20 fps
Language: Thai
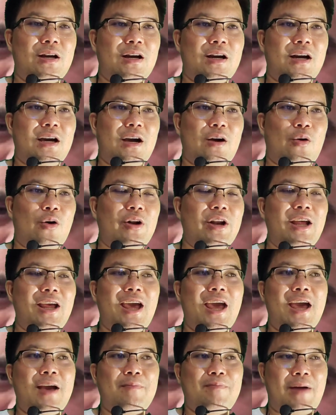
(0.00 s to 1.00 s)
อ่าคน
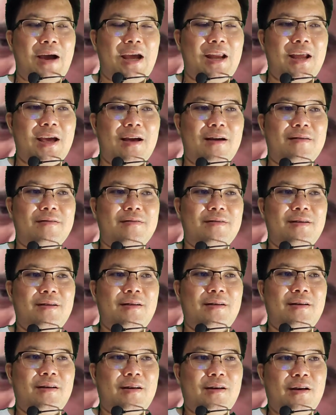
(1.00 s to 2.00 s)
ที่แฮกไปเนี่ย
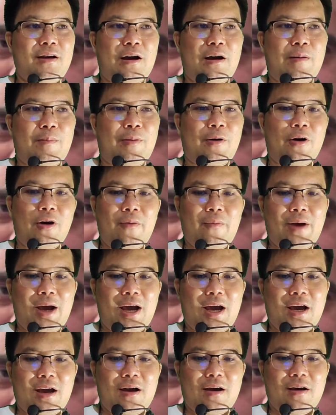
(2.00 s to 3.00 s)
โพสต์
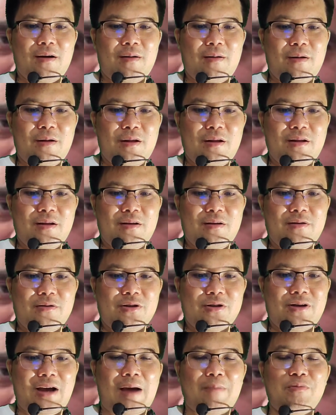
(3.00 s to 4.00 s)
ว่า
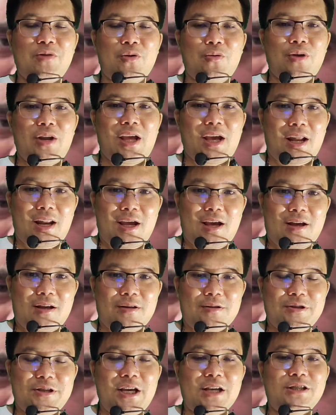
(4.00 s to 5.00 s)
ทรัมป์จูเนียเนี่ย
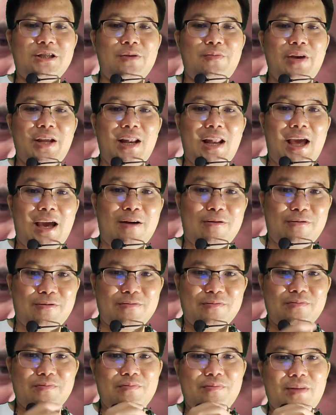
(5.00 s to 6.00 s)
เสียชีวิตแล้ว
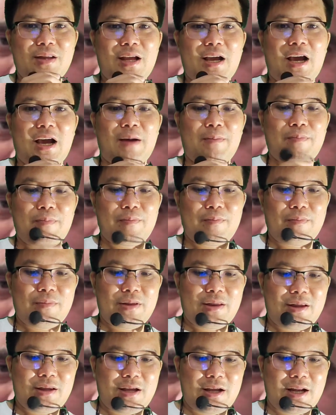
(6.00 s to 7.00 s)
นะครับ
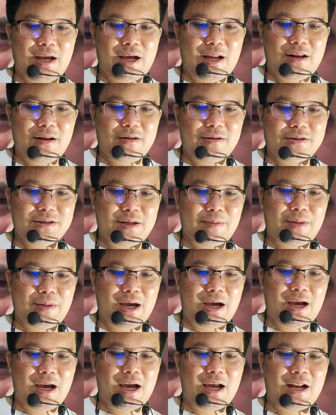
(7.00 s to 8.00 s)
ฉะนั้นสำ
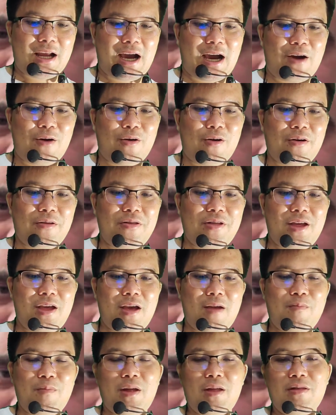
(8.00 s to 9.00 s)
นักงงานข่าวของ
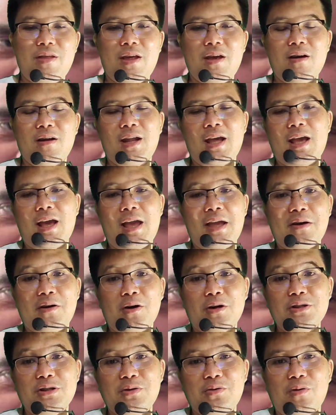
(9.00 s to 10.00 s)
CNBC ก็ได้ให้
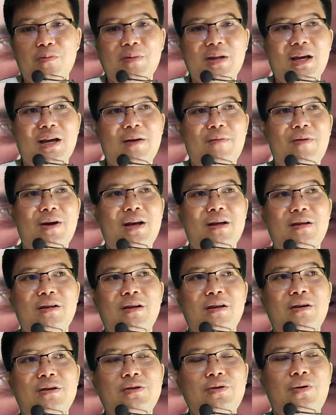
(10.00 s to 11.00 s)
ข้อสรุปนะว่า
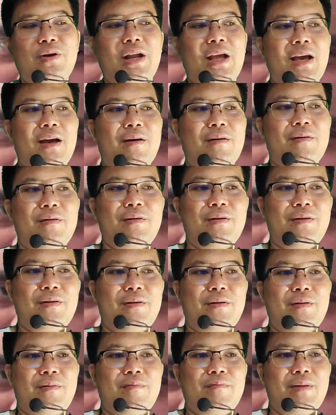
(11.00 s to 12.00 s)
ช่วงเนี้ย
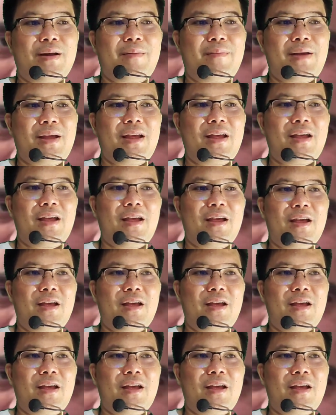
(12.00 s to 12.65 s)
มันมี